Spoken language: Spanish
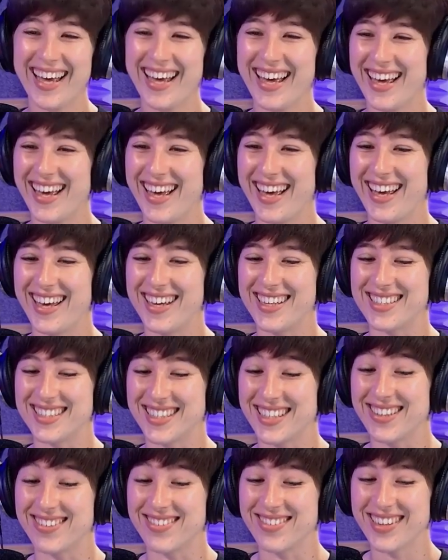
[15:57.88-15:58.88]
Eh,
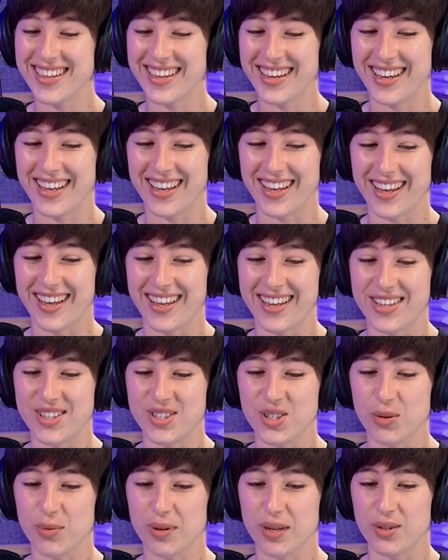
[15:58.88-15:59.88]
sí, ¿no? Eh, y,
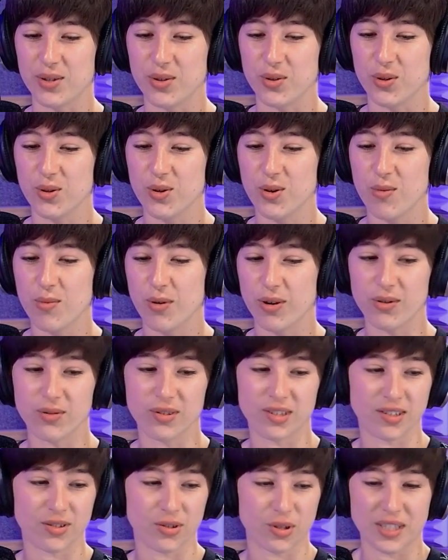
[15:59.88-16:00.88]
sobre todo,
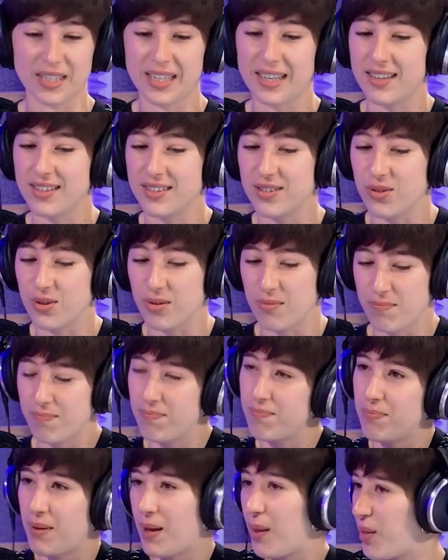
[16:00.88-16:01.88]
bueno, no sé si quieres yo que
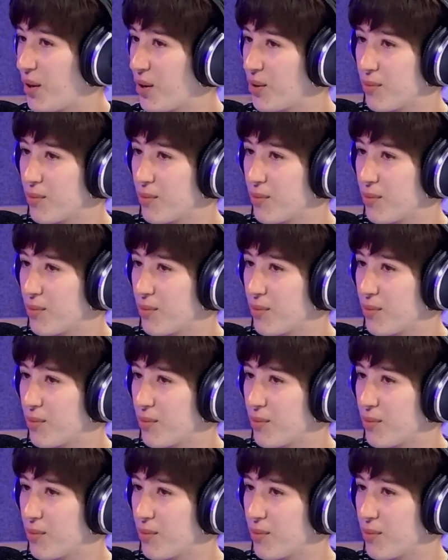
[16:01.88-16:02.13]
empiece